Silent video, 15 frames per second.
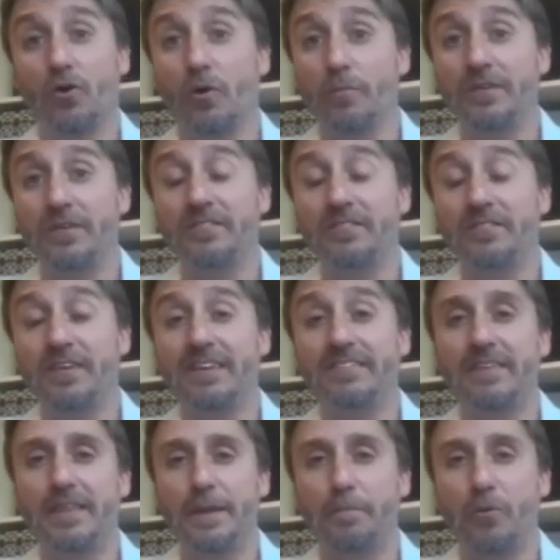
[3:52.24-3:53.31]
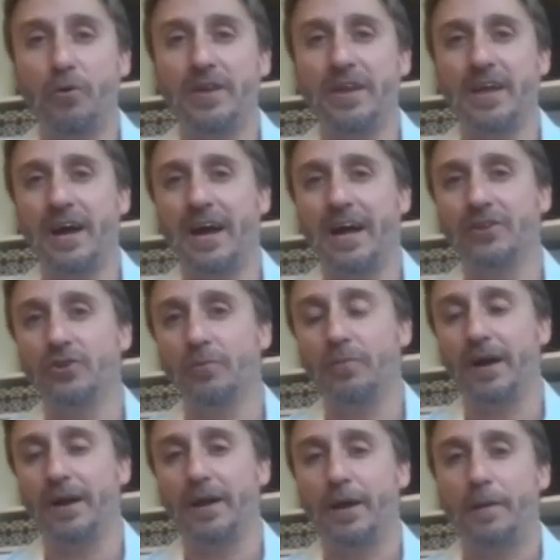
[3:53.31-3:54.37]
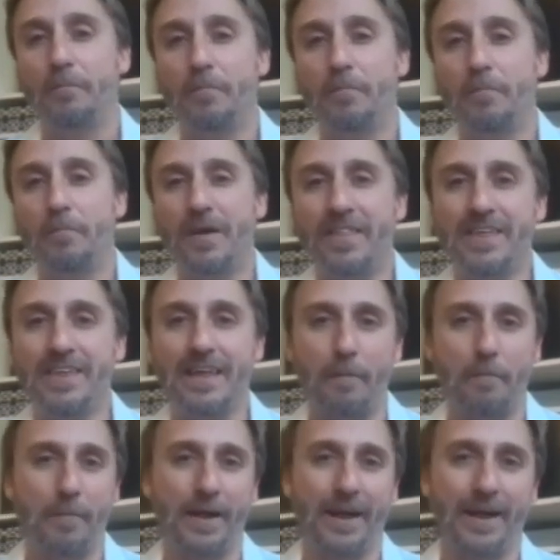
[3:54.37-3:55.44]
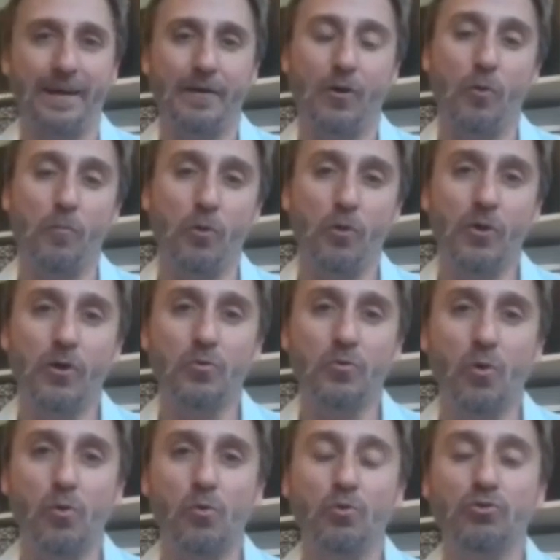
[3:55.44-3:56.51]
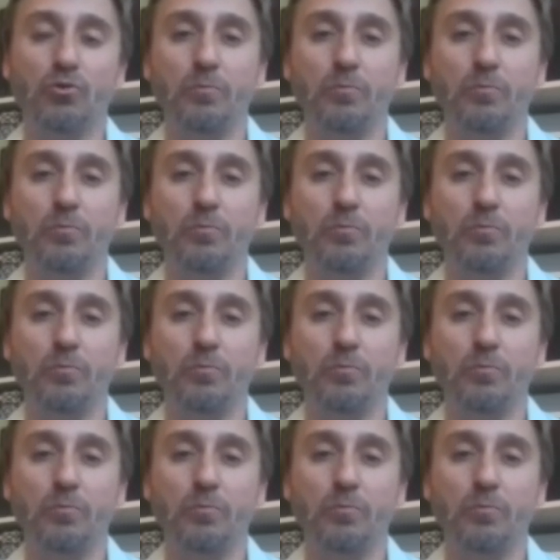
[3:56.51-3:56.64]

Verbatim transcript: comercial se disponía a tomar medidas para homologar un concurso,